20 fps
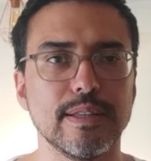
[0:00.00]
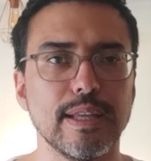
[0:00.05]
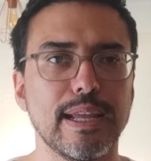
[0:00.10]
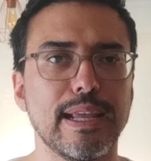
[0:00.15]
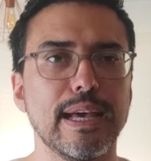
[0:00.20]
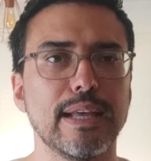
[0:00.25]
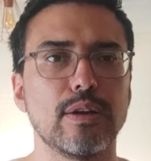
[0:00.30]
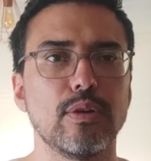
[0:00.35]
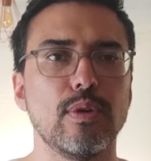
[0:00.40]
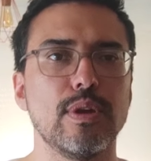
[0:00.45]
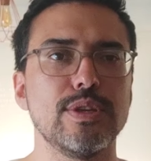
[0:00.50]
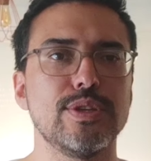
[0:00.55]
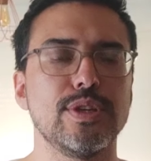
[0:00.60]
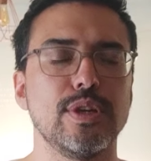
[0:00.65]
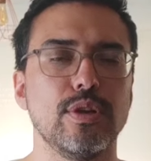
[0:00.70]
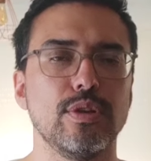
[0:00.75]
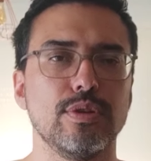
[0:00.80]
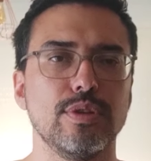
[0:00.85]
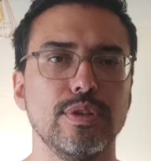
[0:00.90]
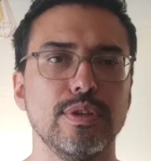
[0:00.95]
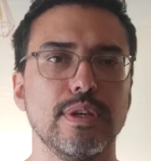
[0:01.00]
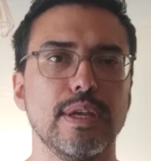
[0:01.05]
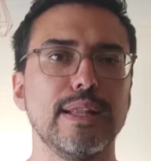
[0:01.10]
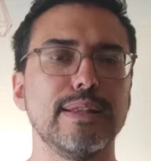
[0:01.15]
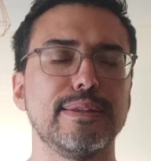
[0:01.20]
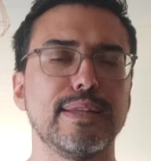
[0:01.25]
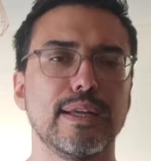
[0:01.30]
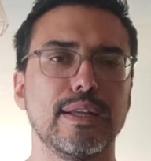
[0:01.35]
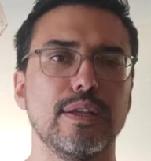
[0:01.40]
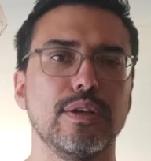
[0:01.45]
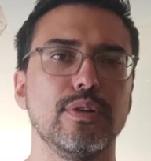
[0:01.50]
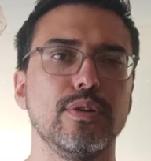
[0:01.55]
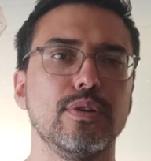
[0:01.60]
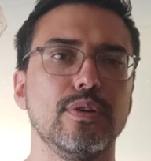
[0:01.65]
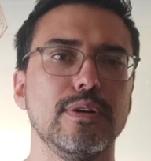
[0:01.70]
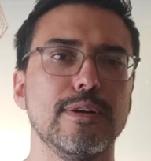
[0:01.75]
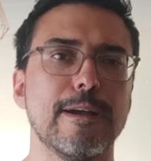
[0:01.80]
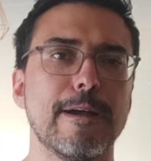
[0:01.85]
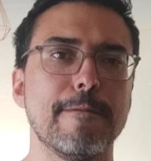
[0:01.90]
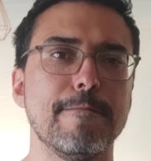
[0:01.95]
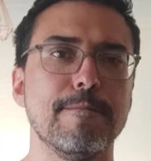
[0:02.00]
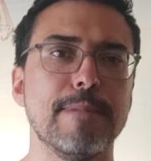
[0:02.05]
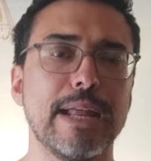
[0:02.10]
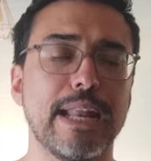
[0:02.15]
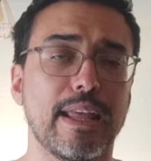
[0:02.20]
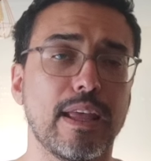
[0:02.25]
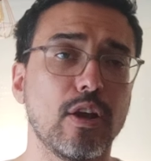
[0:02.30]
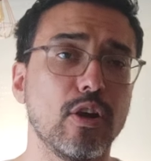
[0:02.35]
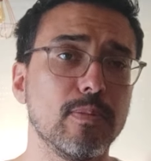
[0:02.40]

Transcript: de Carlo Ancelotti, el técnico merengue.